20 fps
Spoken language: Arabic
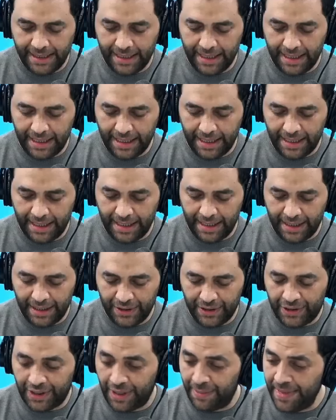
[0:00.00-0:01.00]

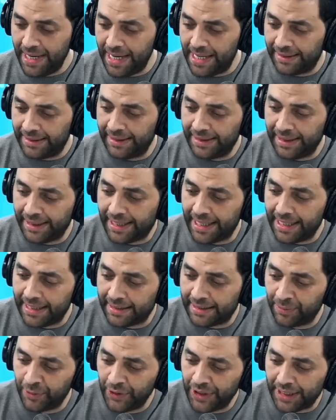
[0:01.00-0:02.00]
للجميع
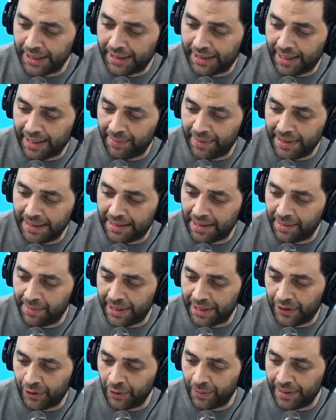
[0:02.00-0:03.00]
ديديكاس منير ترابلسي
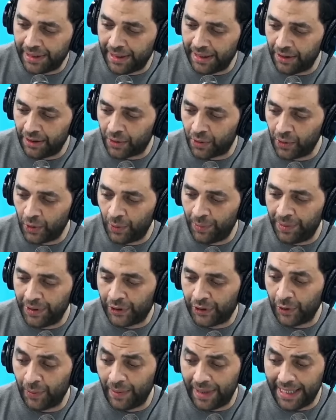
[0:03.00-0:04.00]
مرتو منير يقولوا
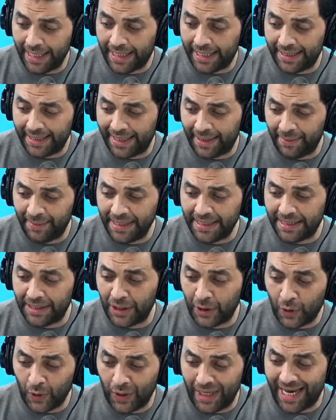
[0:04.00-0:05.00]
البنت ملاك ترابلسي
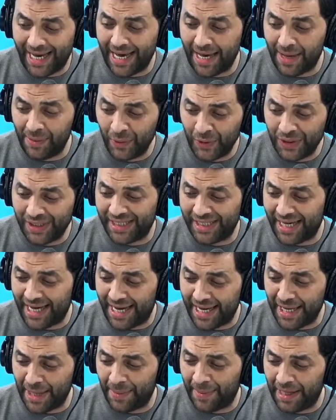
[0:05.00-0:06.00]
كل عام وانت
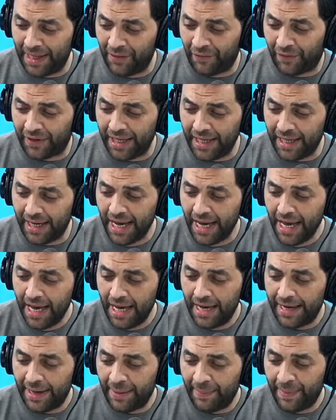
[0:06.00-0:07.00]
حية بألف خير
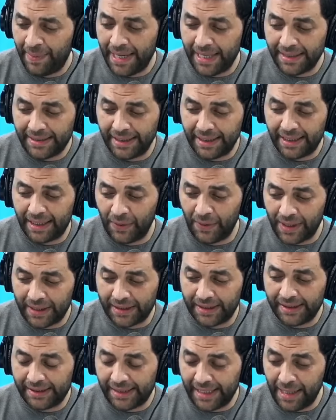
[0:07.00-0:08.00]
ربي يعطيك
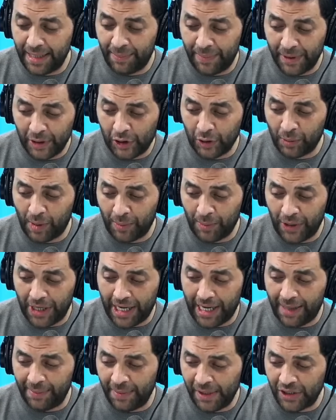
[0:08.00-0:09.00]
الوقت الطيب بنتهم عمرها
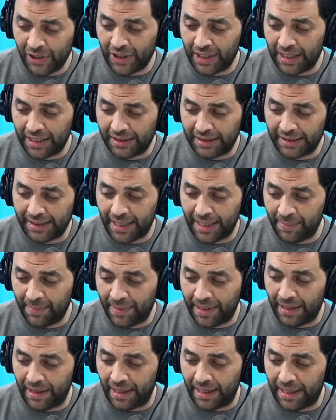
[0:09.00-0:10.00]
عامين ان شاء الله تتربى
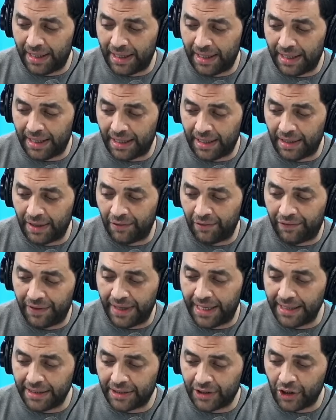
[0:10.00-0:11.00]
آه، في
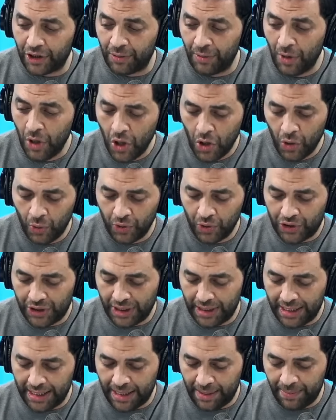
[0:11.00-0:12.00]
عزكم وان
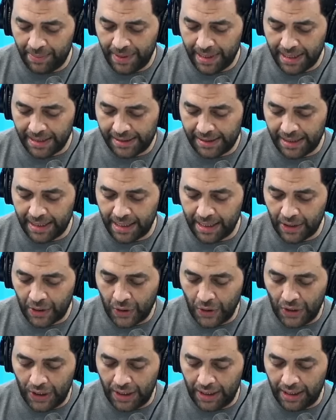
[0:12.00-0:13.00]
شاء الله ربي يعطيها
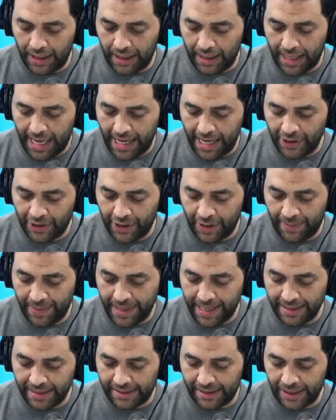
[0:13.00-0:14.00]
كل حاجة
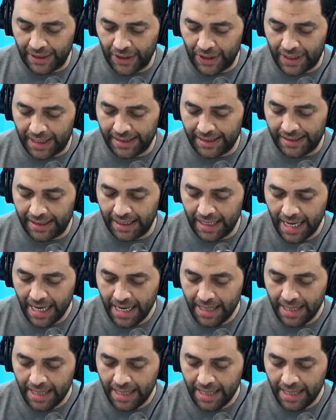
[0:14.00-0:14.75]
باهية سينو عندي